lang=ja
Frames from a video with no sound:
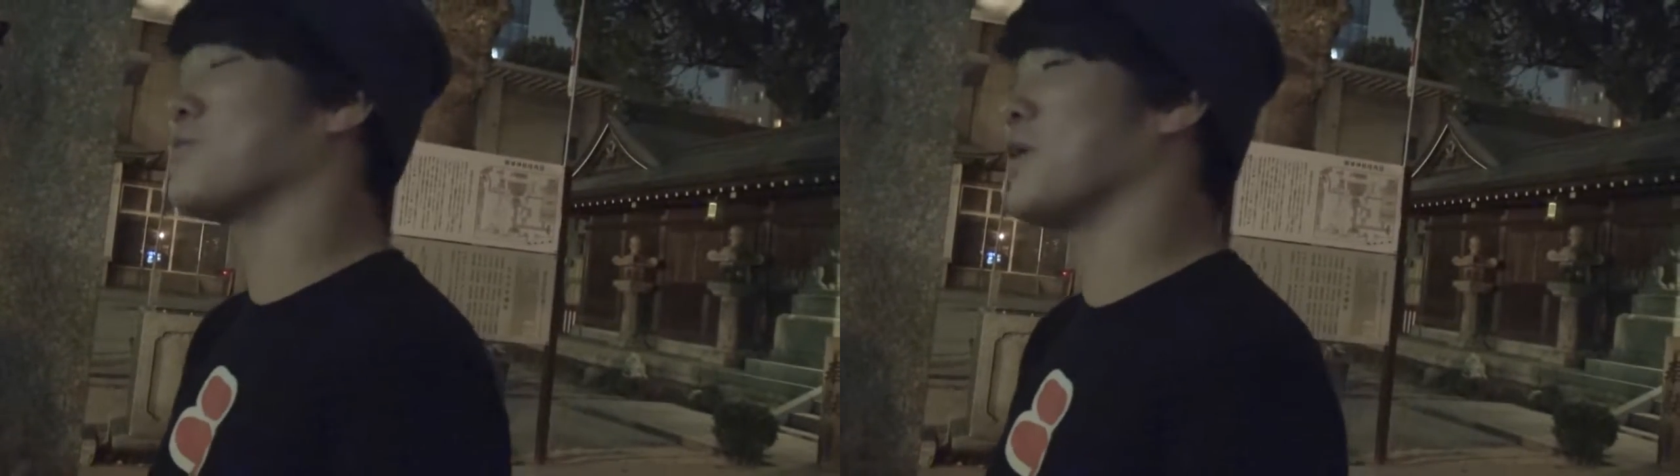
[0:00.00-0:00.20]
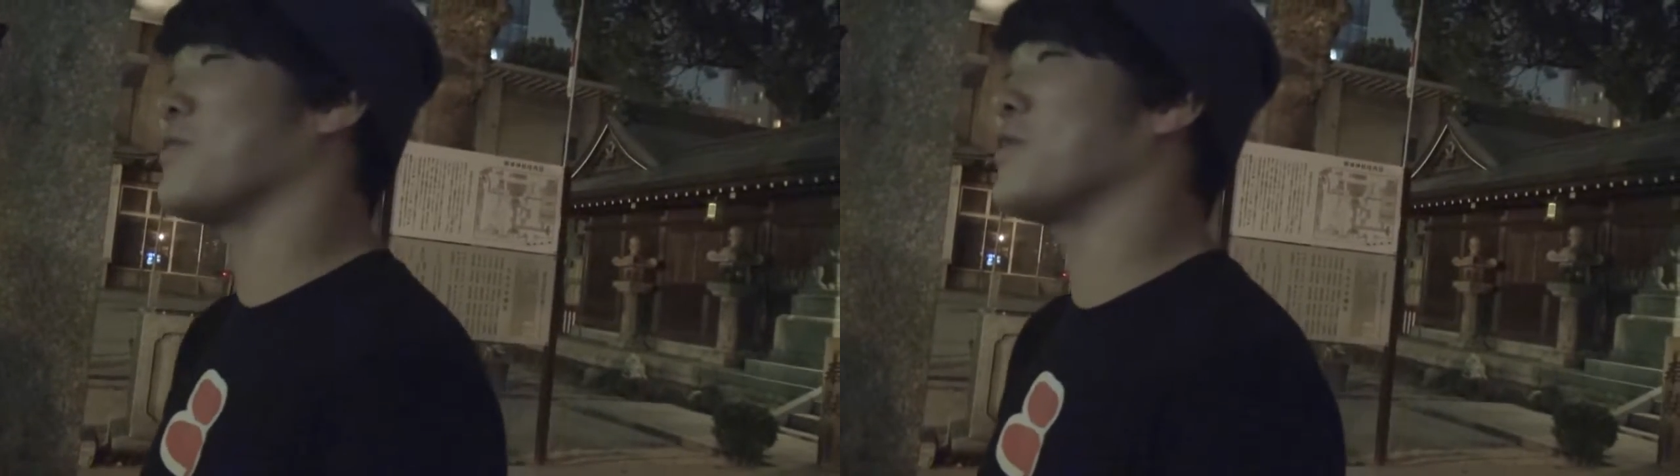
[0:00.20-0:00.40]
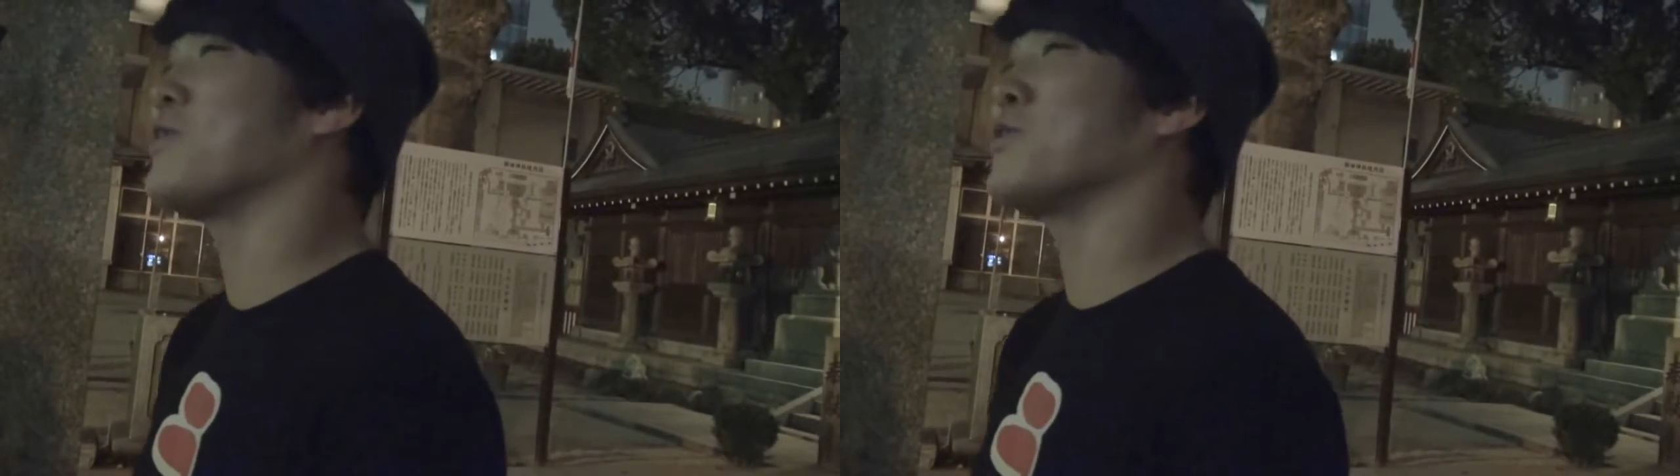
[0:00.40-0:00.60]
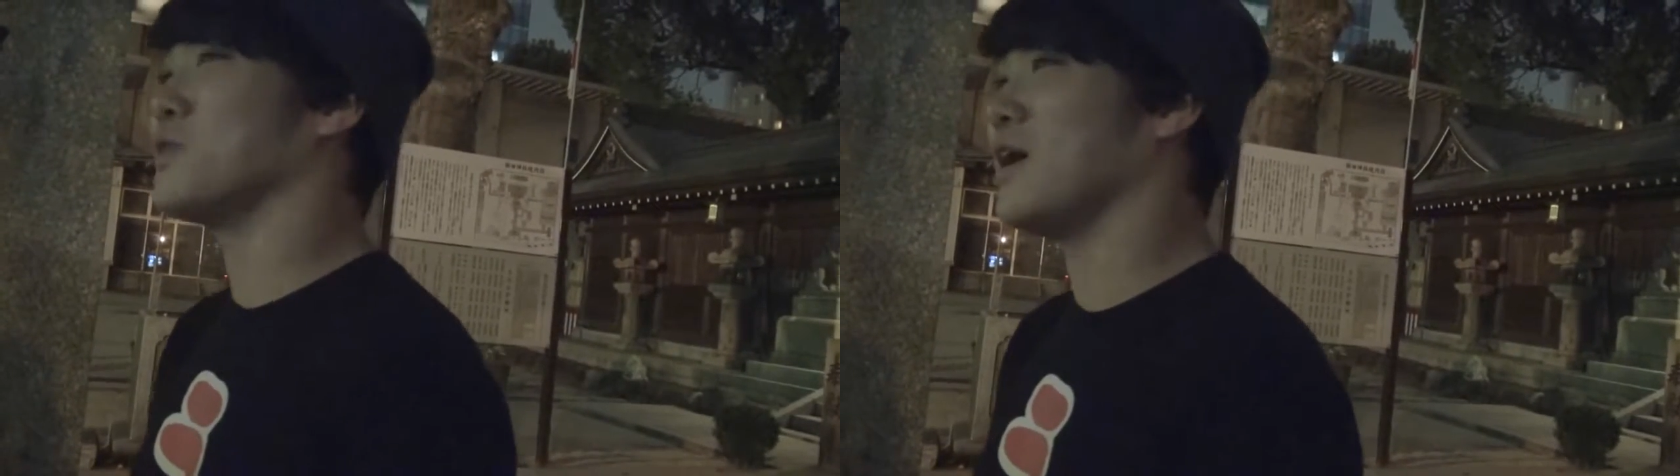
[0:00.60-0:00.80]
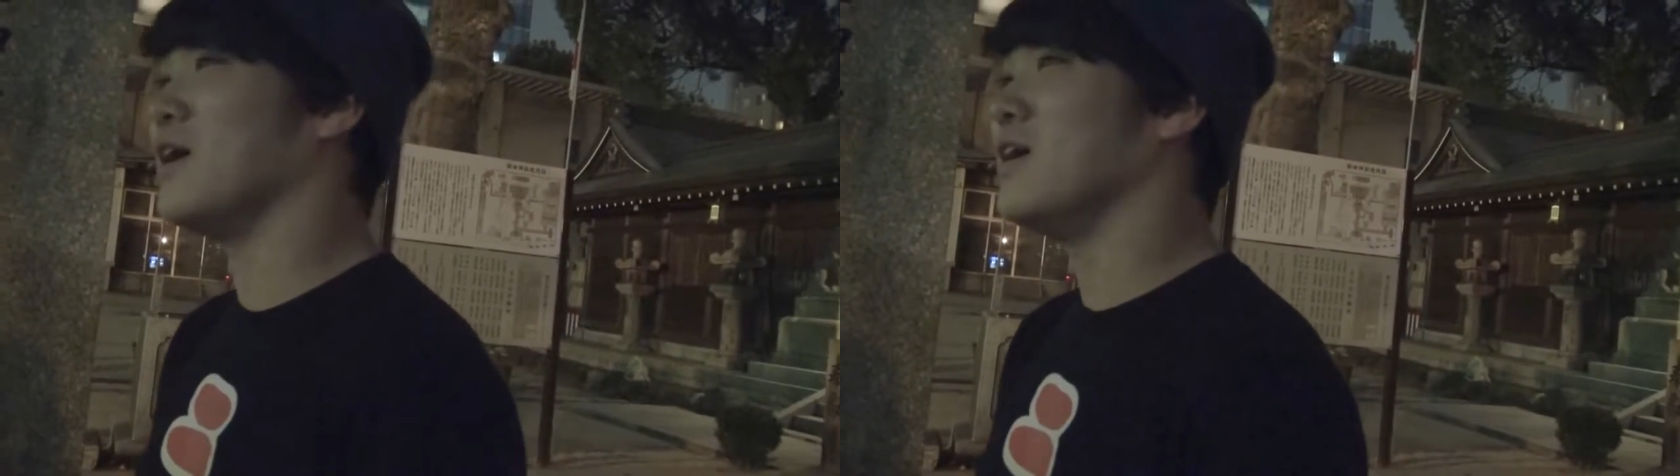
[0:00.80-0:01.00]
でも食べられるよう
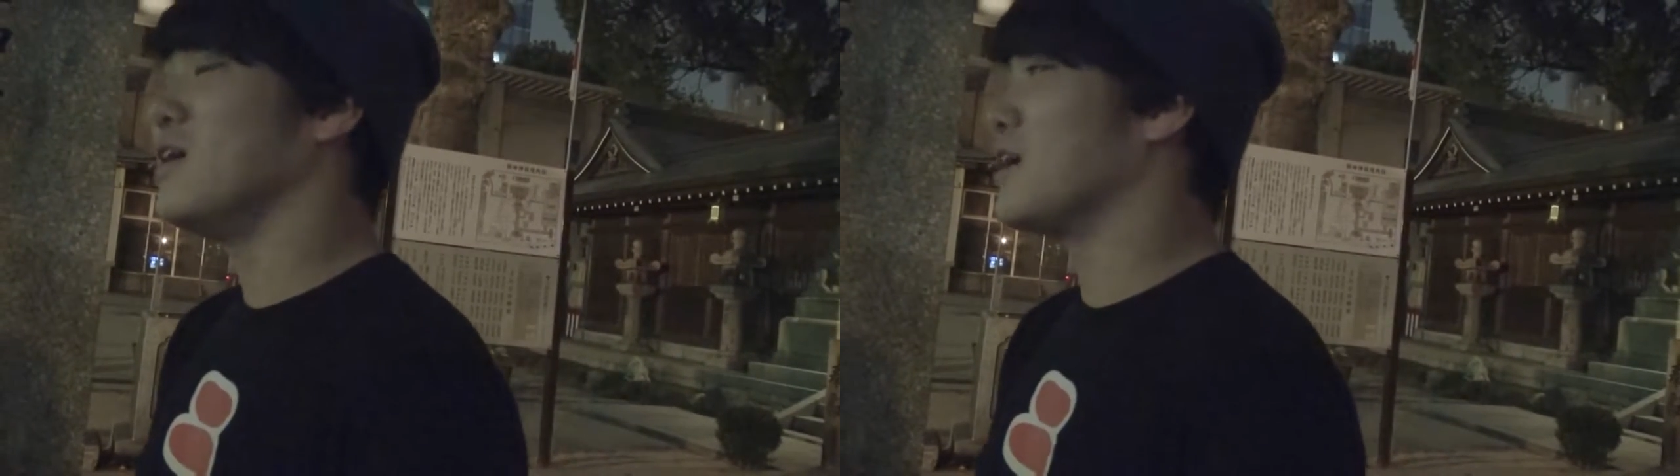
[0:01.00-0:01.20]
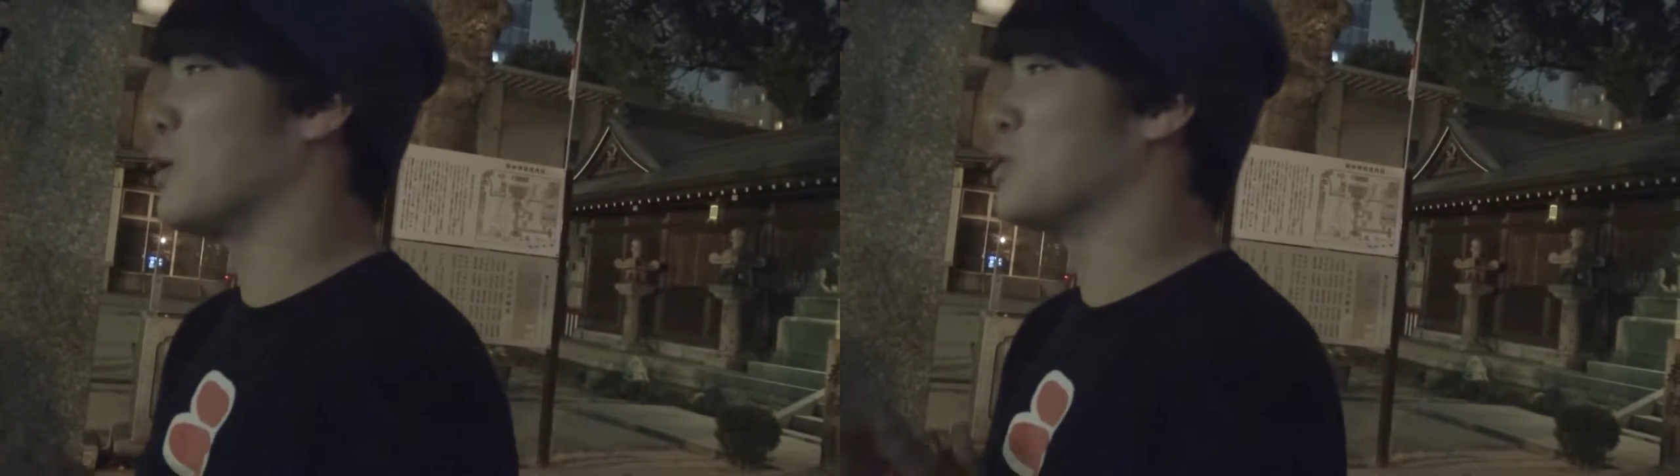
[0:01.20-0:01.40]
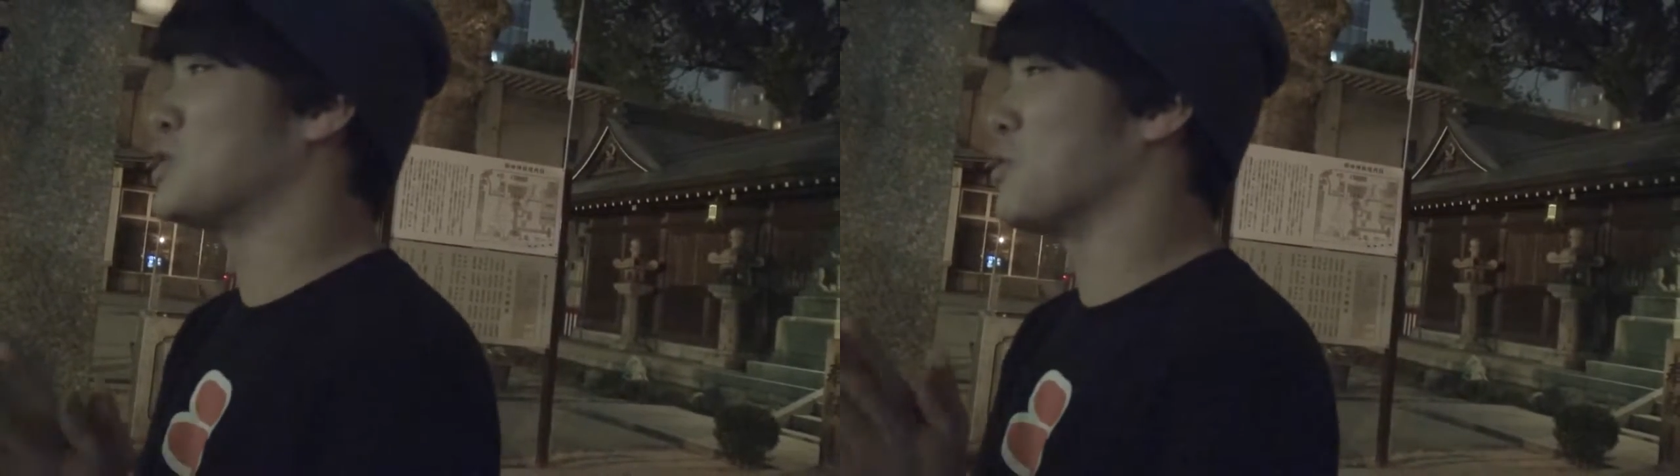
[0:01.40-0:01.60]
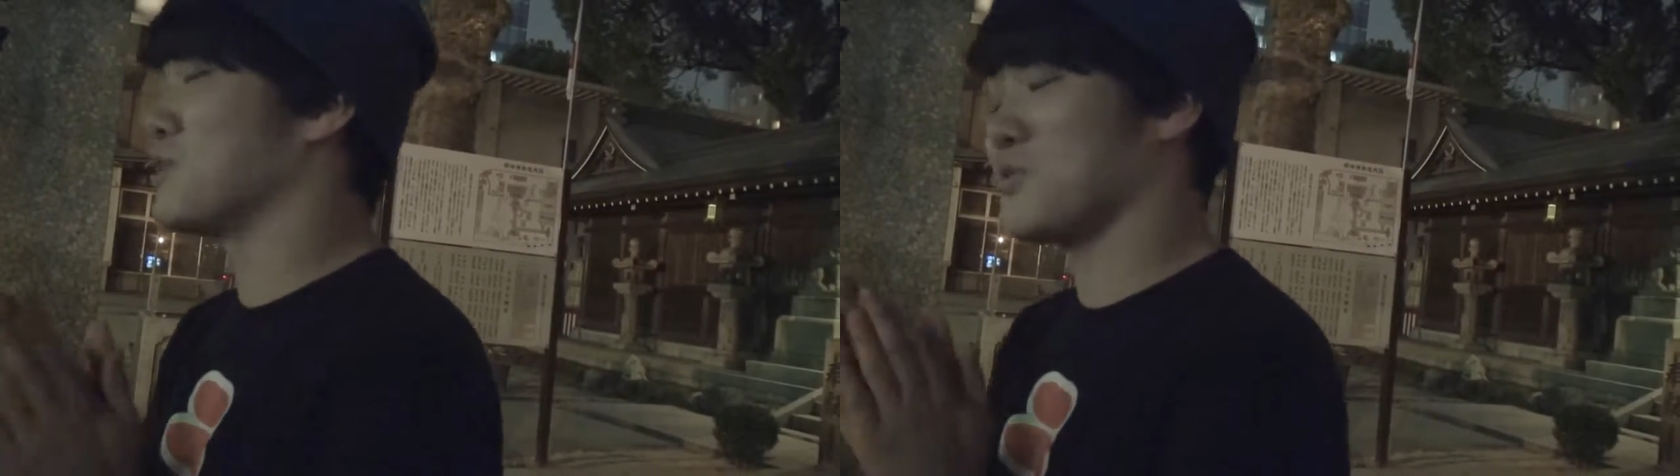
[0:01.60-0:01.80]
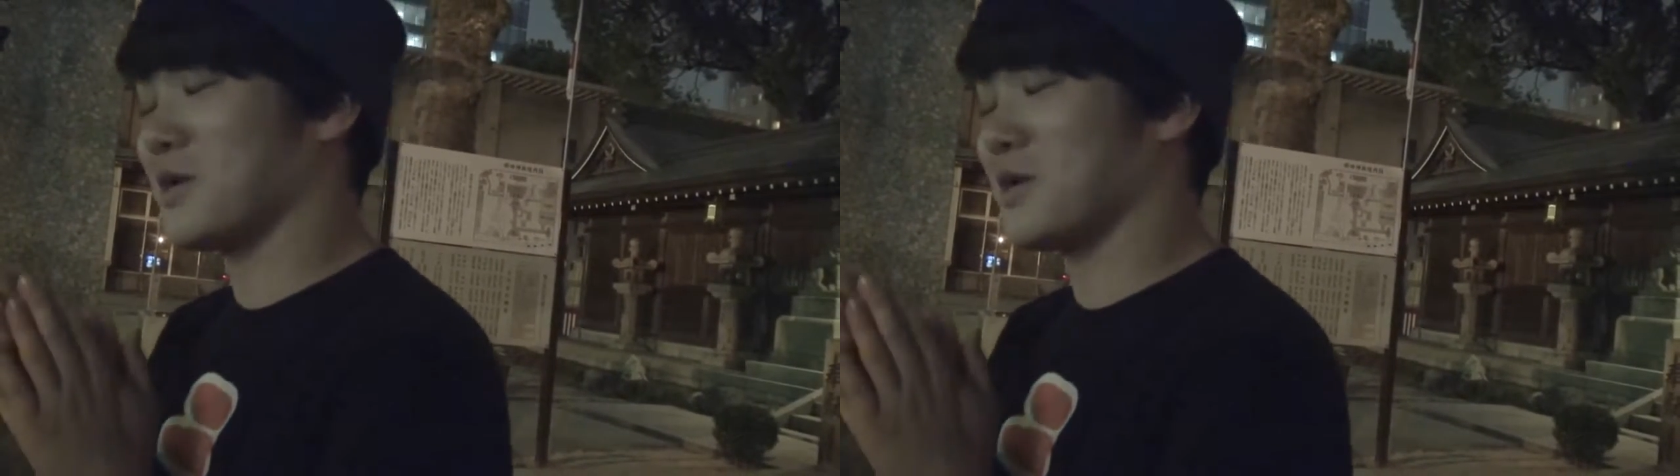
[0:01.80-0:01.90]
な,、なんか美味しいお店と